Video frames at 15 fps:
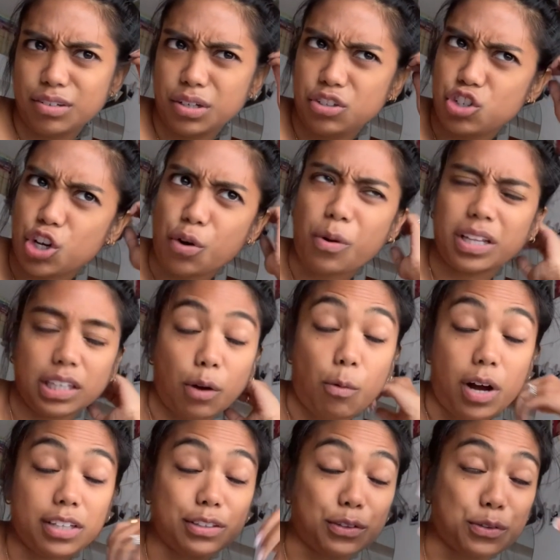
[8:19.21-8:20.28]

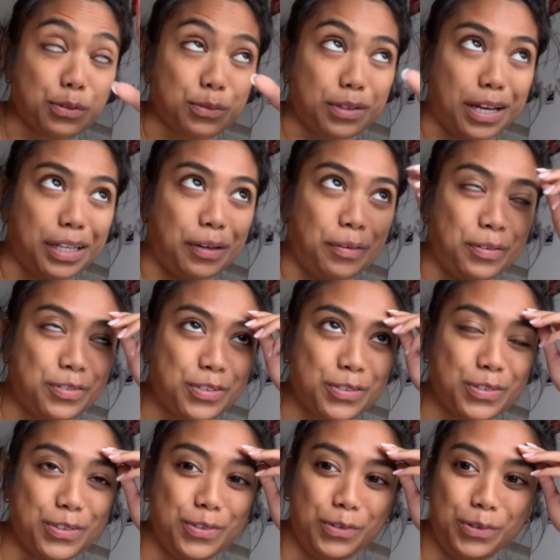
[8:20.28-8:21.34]
54, scusate, ho
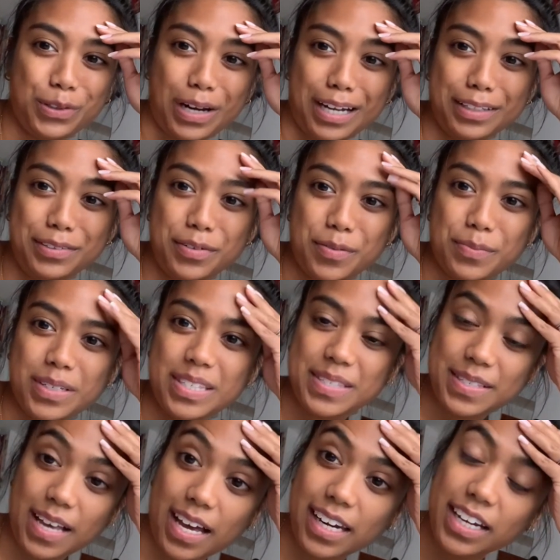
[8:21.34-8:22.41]
dovuto un attimo
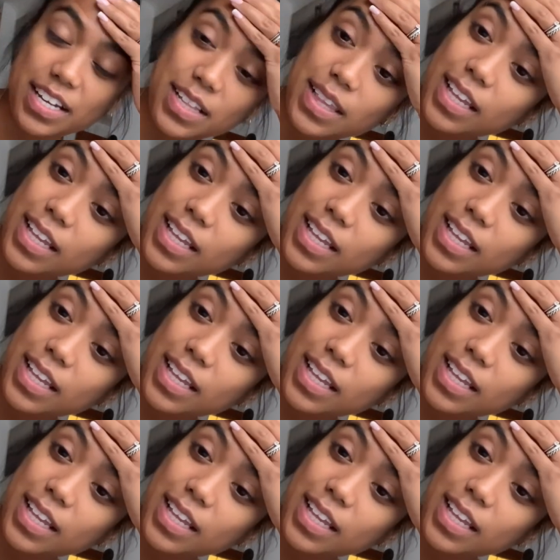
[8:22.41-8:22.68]
pensare,